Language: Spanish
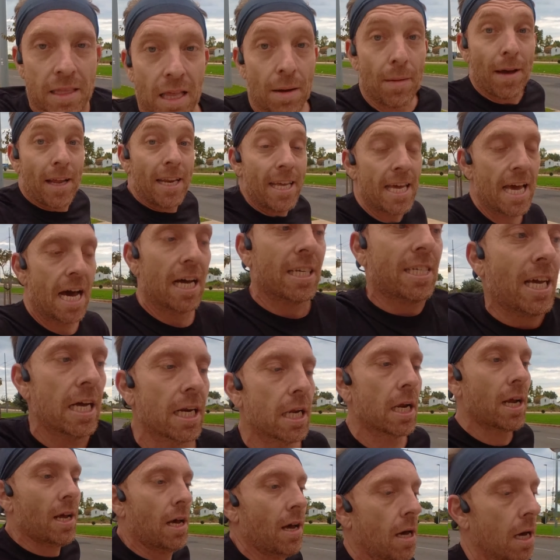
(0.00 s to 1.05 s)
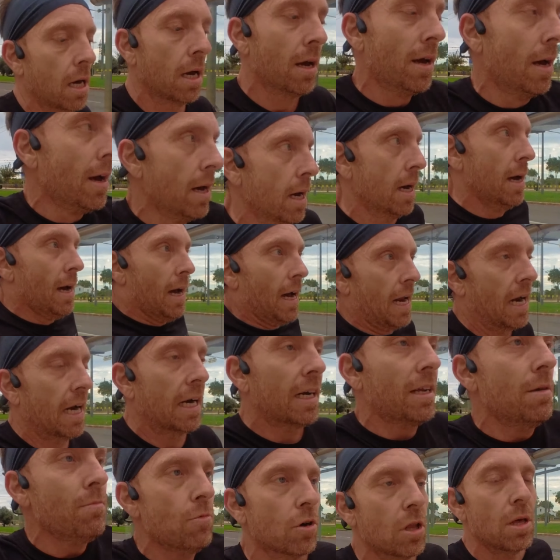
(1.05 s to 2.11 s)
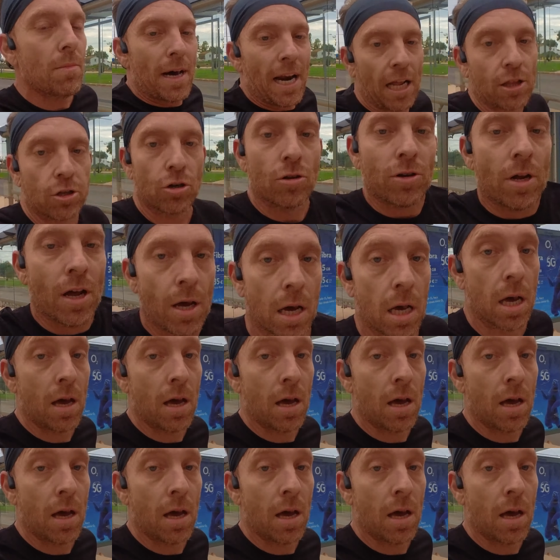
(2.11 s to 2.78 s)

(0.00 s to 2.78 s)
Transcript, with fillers: debería ser el ritmo de maratón